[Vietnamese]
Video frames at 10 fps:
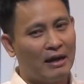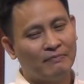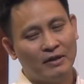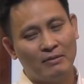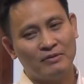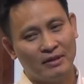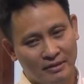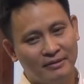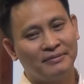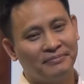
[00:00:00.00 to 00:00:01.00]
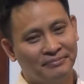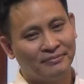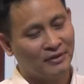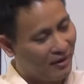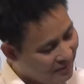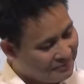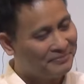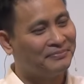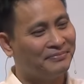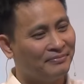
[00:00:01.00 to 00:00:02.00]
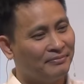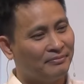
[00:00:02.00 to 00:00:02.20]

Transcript: đồng giới nam và đồng giới nữ có